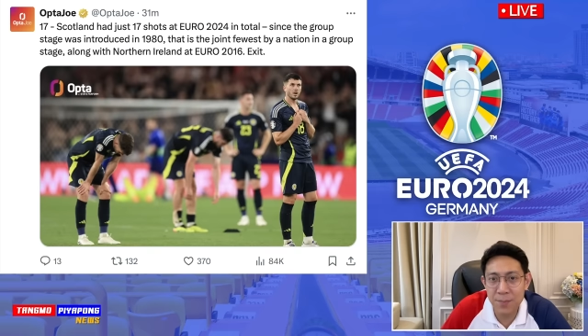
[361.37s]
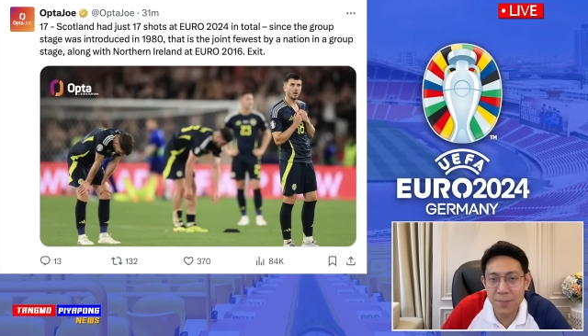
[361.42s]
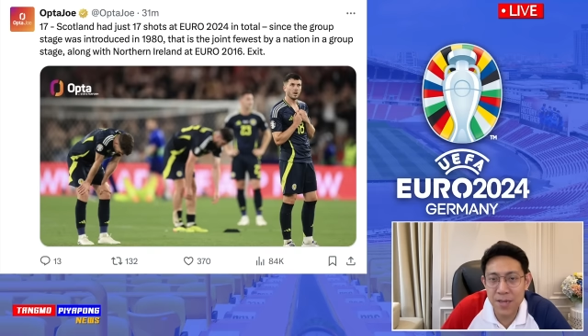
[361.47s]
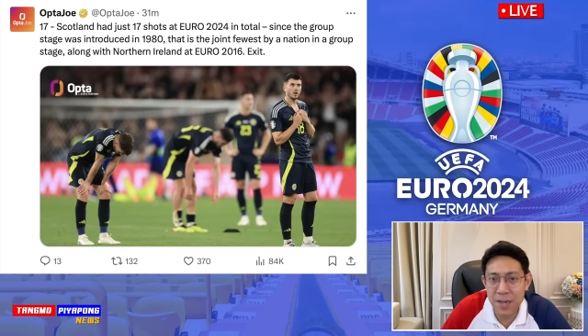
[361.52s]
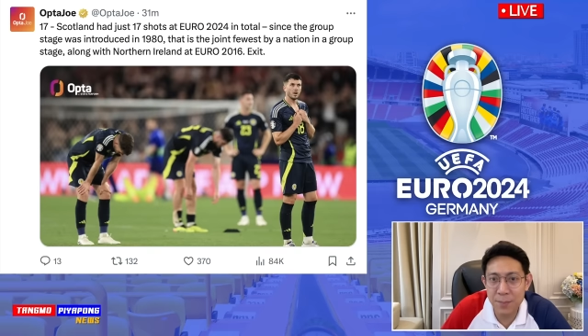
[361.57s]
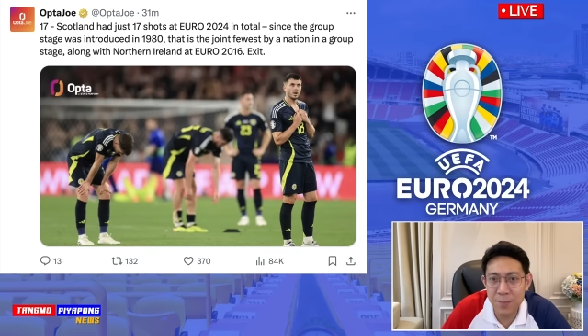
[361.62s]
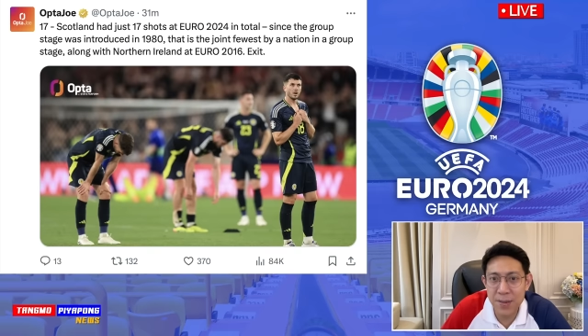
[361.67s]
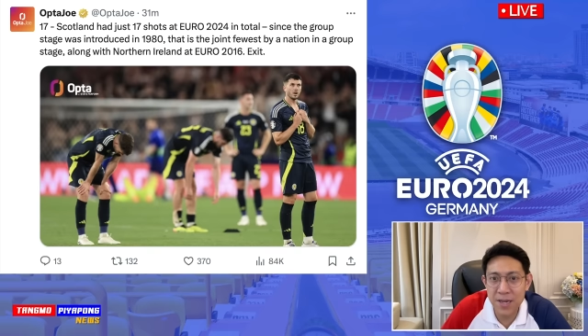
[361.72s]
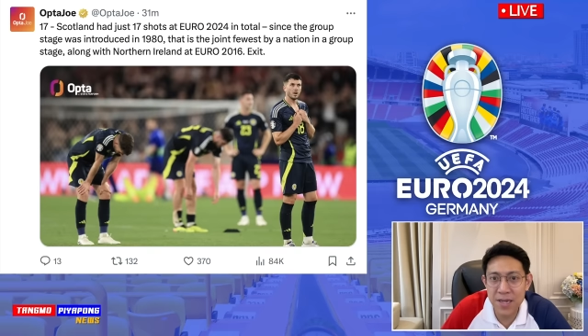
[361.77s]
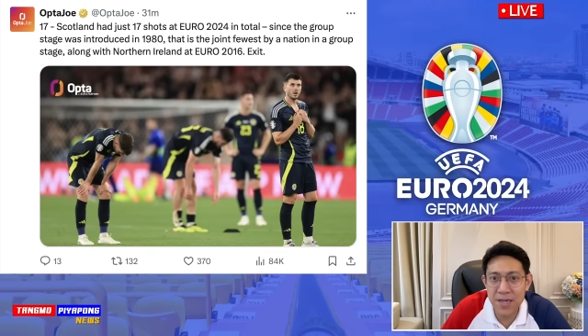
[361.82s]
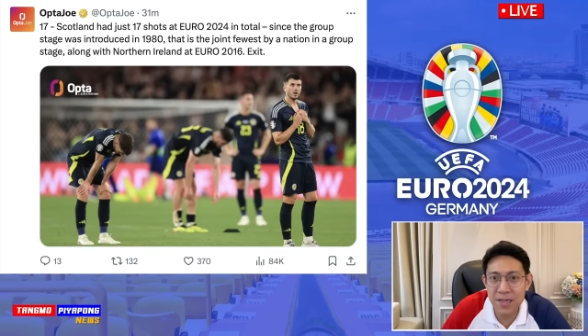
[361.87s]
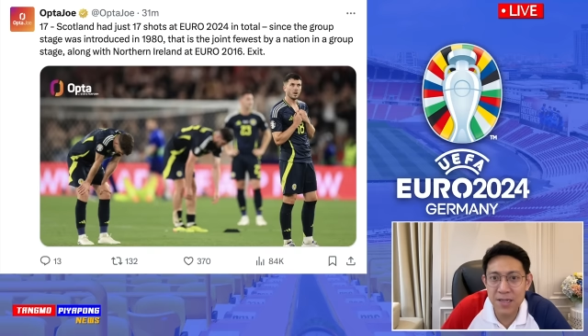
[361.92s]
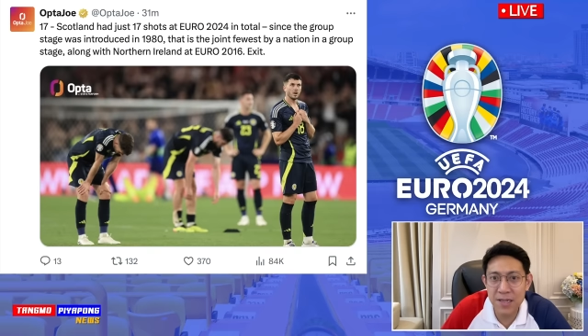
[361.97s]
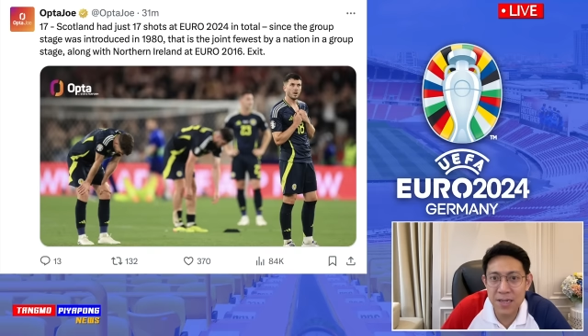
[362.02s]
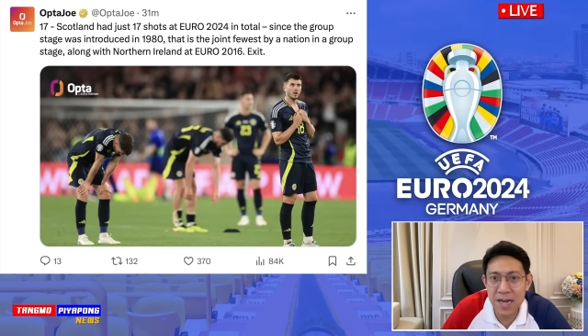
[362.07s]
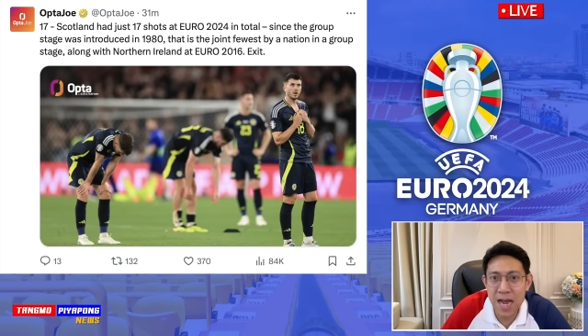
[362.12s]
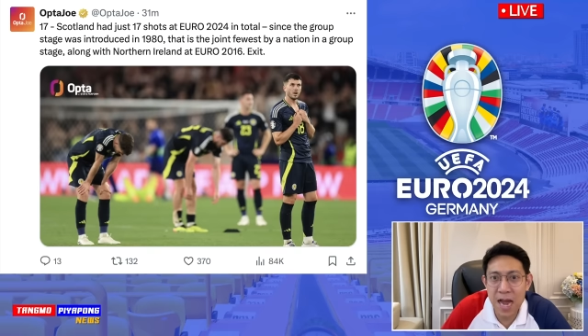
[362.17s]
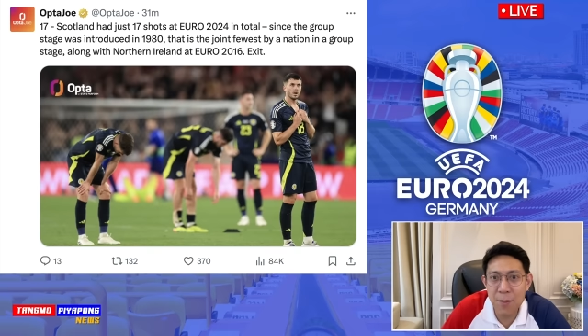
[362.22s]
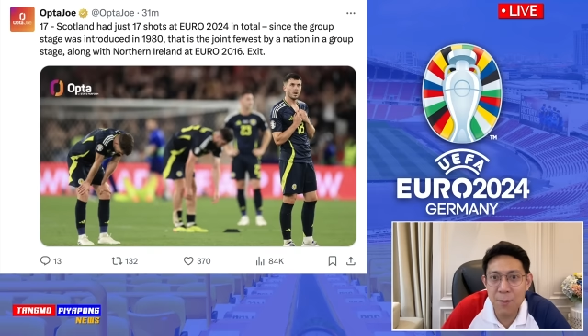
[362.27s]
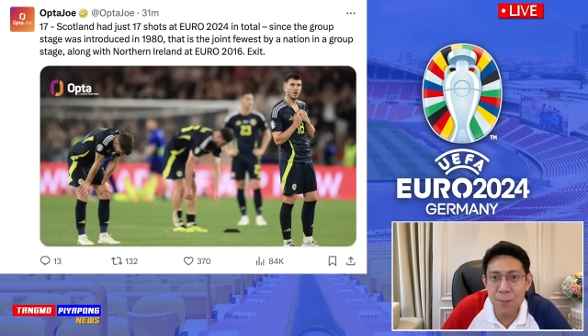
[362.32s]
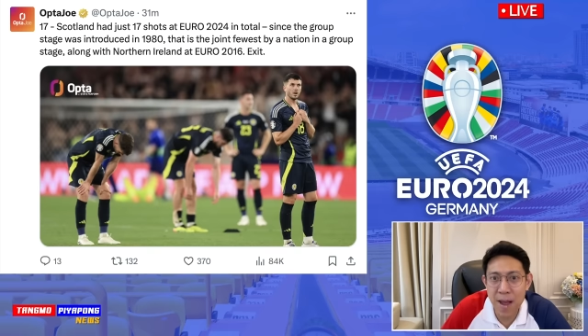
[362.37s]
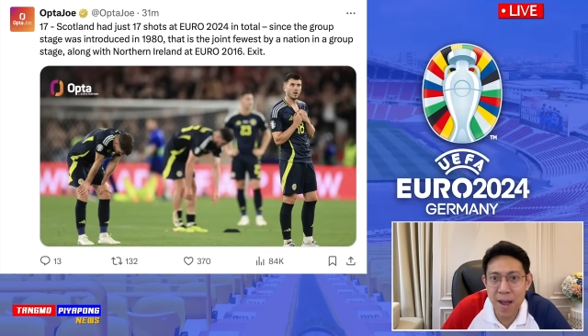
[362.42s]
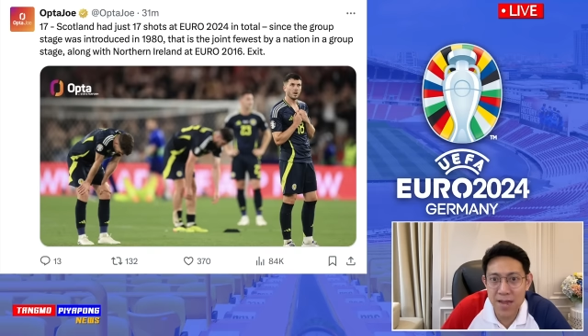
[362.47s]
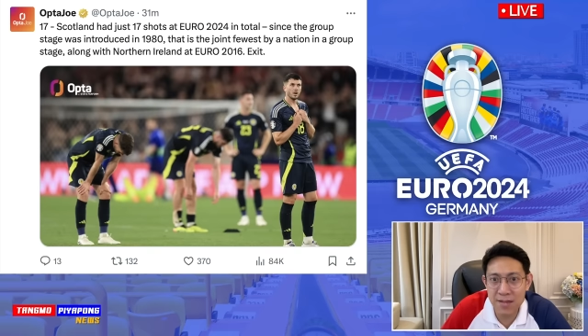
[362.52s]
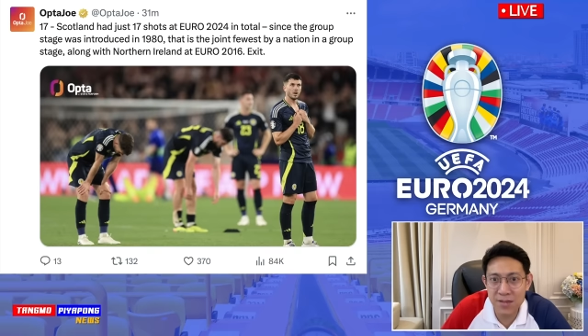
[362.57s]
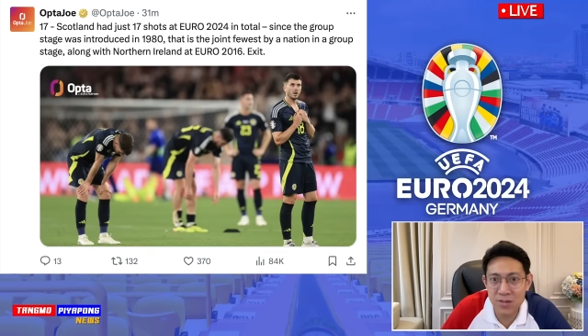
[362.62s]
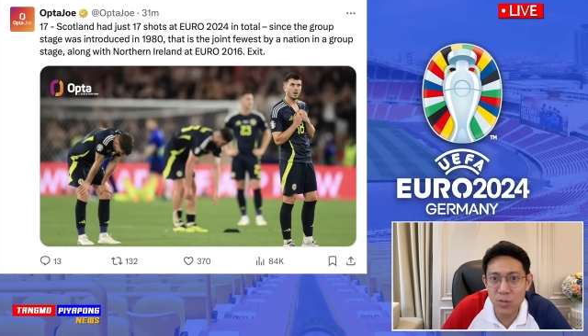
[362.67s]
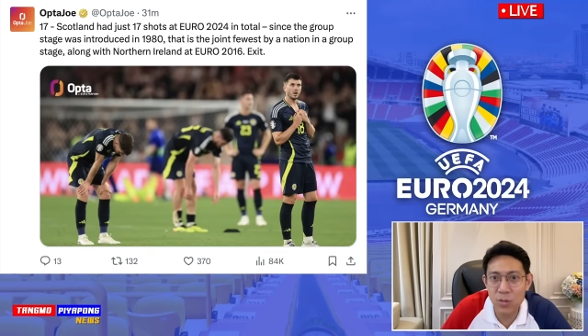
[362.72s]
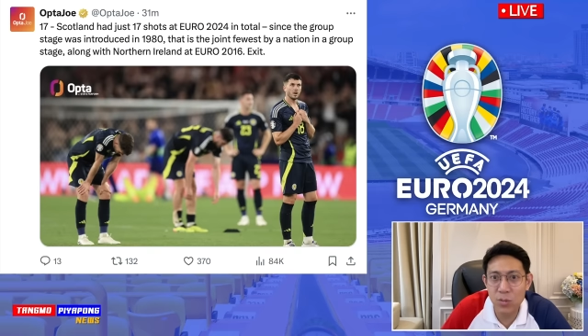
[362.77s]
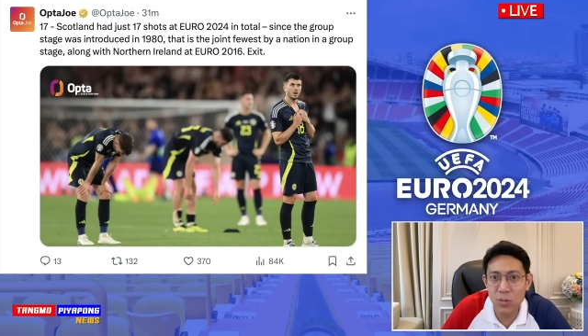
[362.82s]
ในปี หนึ่งเก้าแป
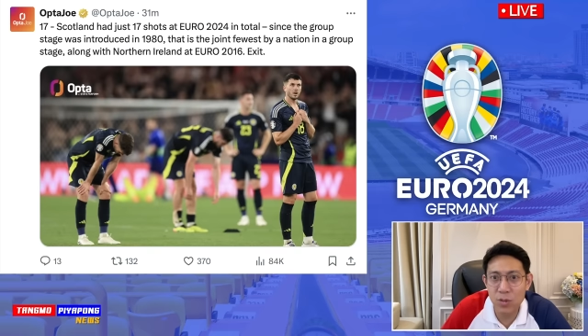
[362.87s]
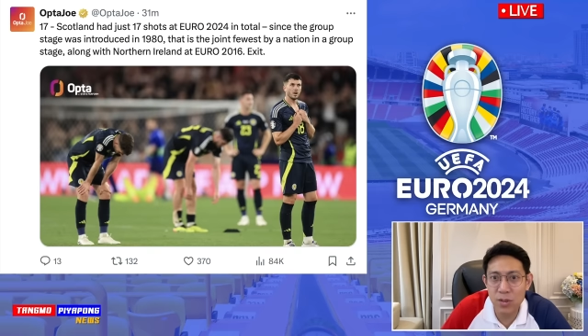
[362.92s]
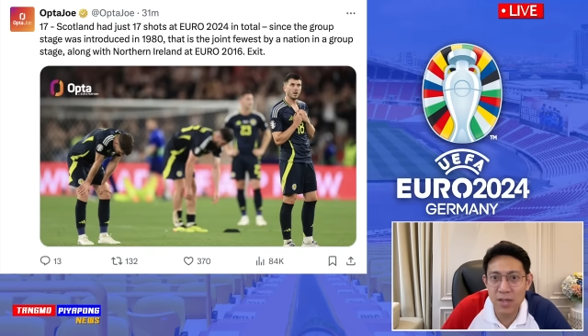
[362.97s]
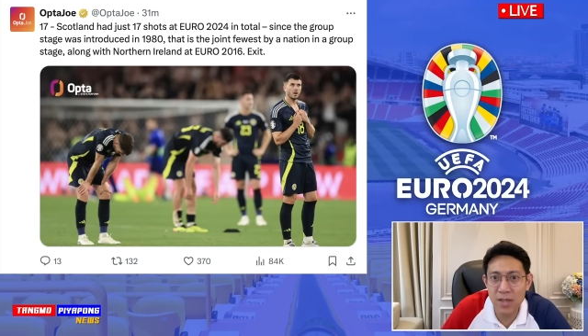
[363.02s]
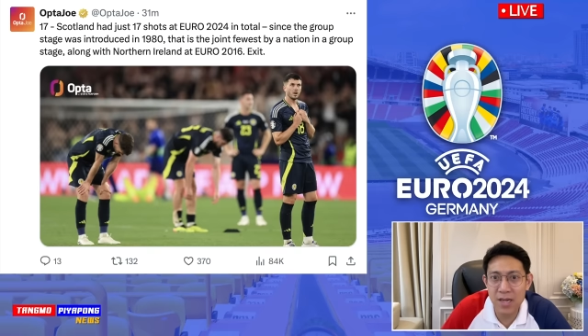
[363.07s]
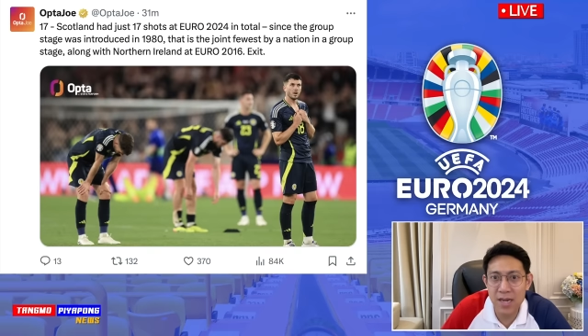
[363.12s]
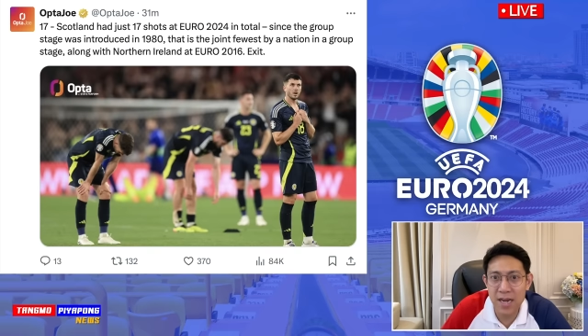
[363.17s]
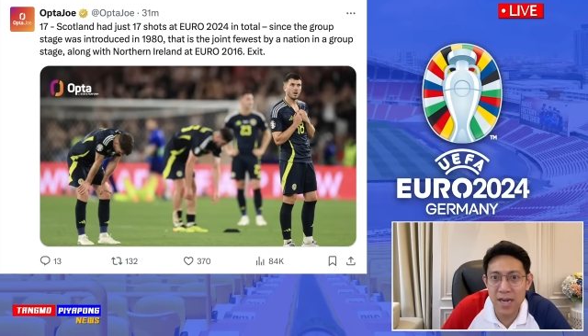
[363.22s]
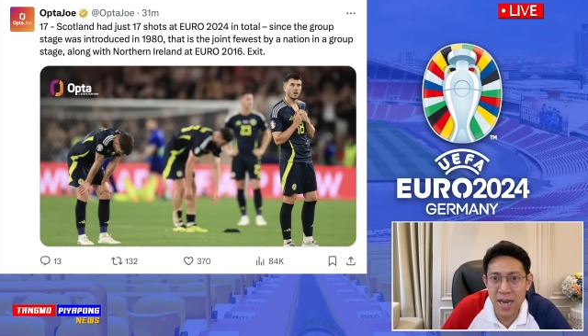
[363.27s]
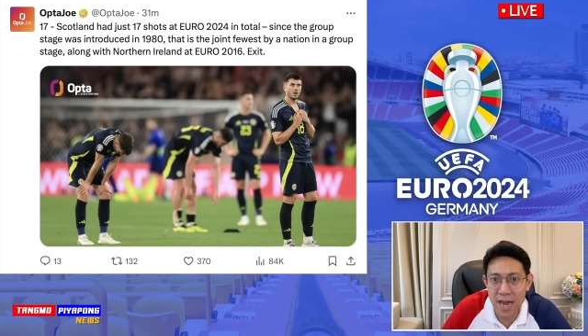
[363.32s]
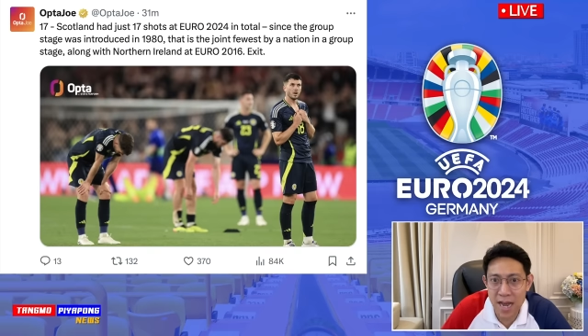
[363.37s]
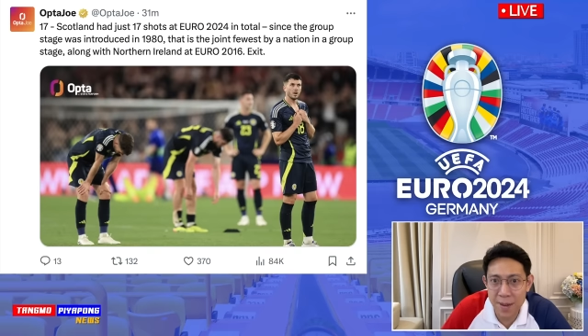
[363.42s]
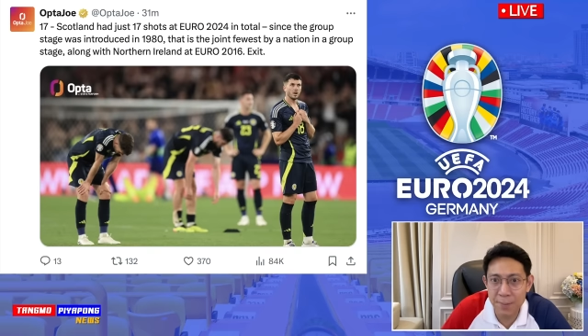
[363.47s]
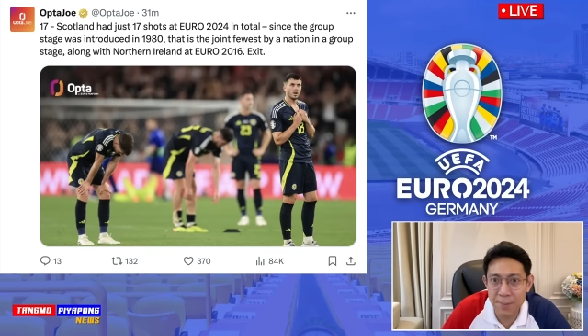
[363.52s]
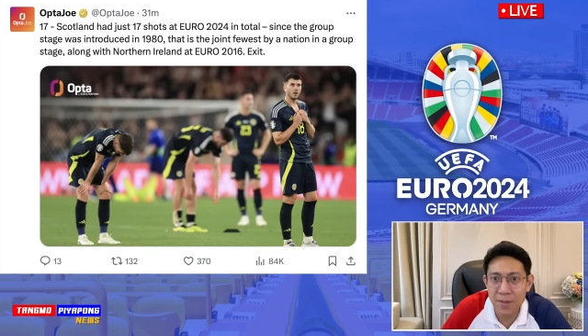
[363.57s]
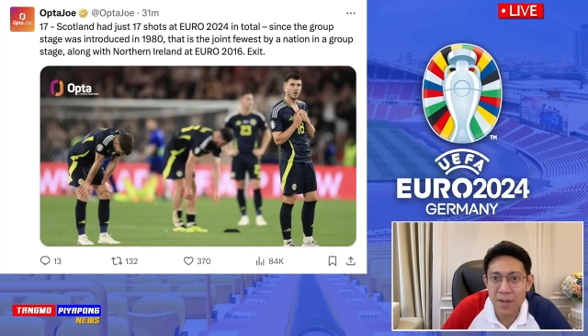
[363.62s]
ดศูนย์ เนี่ยนะครับ